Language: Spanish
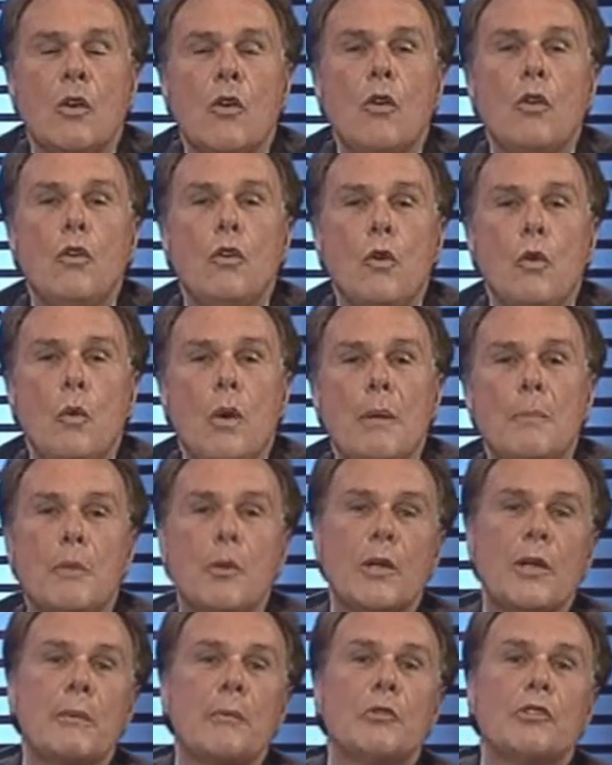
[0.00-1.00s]
con lo cual
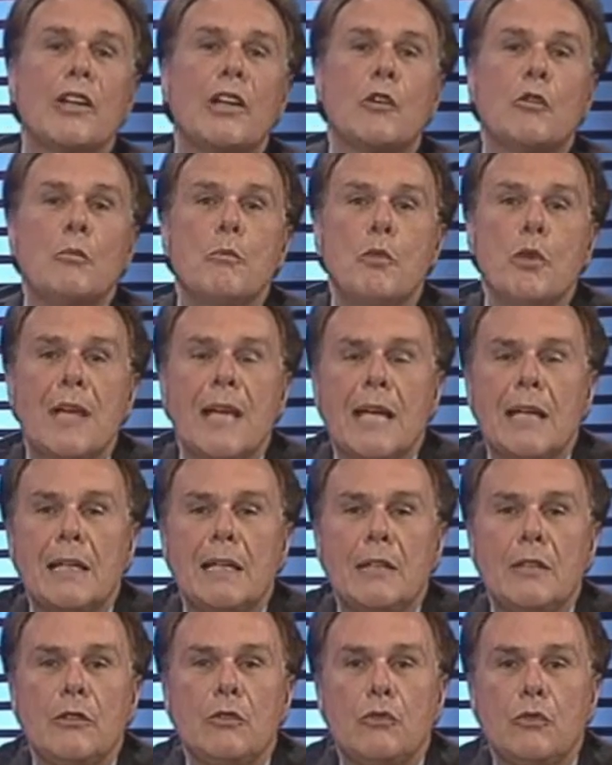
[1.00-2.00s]
podremos acumular